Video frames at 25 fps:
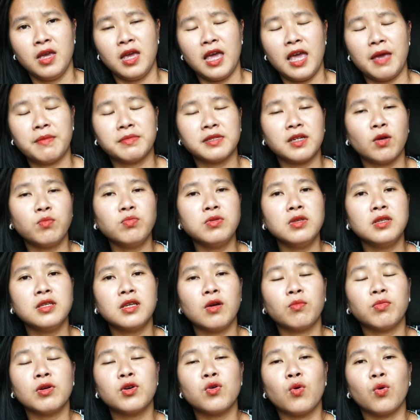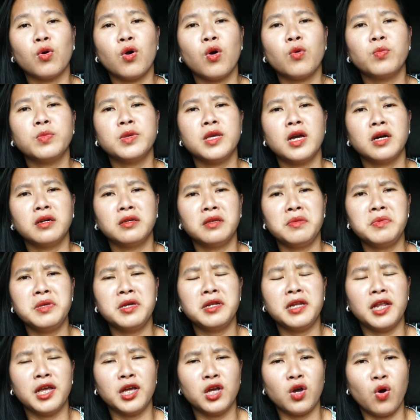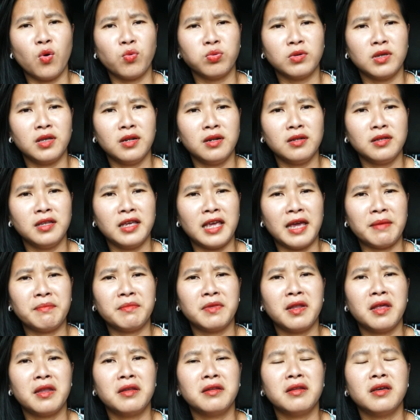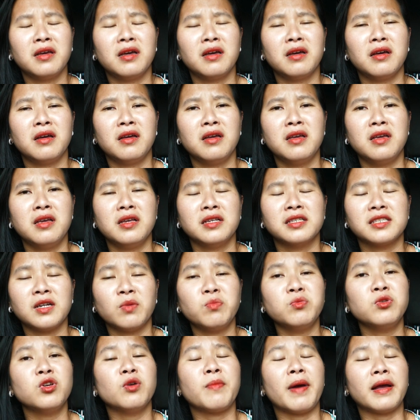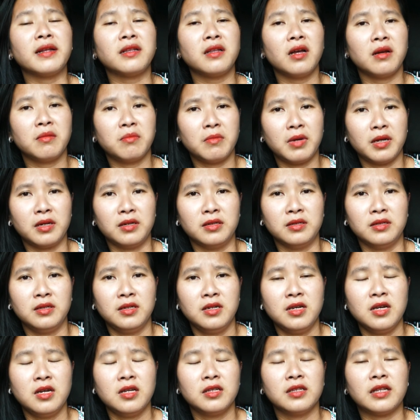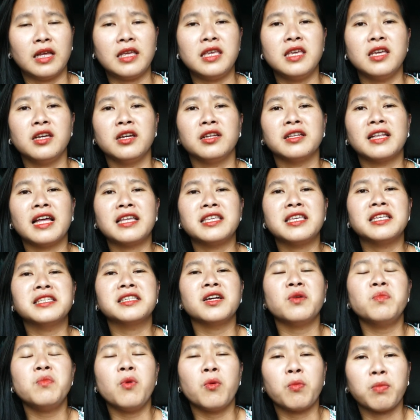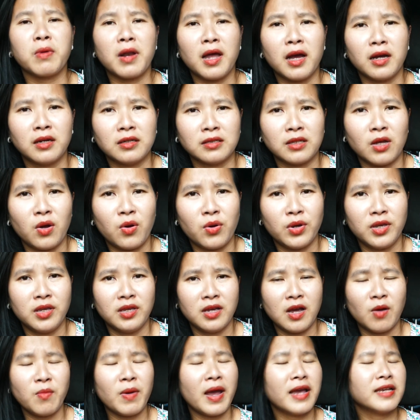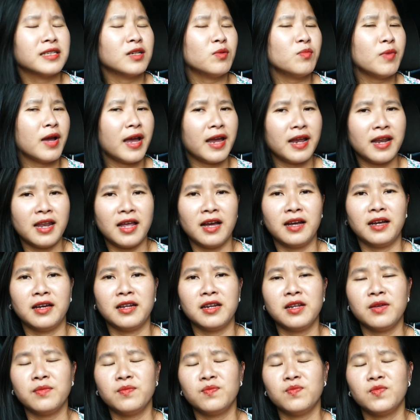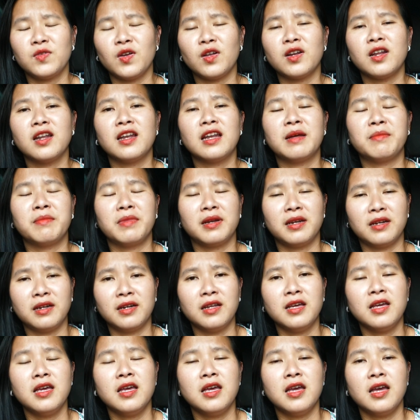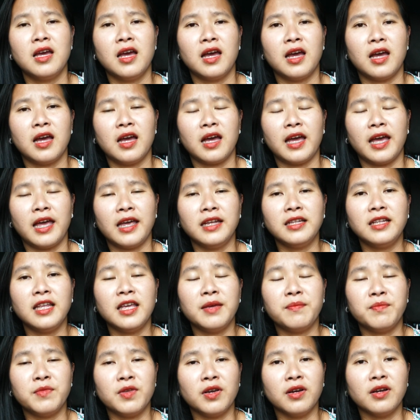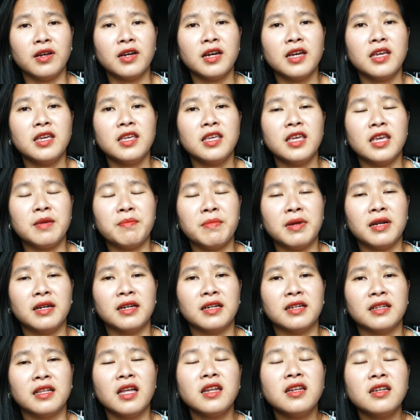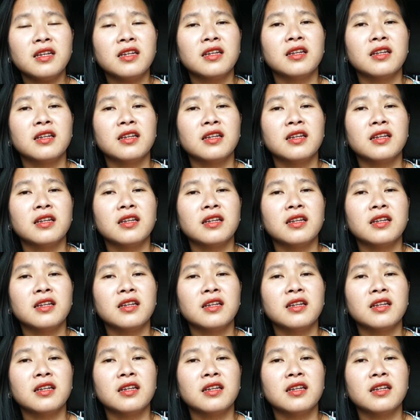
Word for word: em sống trong cái cuộc hôn nhân giống như địa ngục vậy đó thì em nên uh, sống cho bản thân mình tại vì người ta chỉ sống một lần thôi không ai sống hai lần nữa đó cho nên là mình à, hãy tìm những cái gì mình thích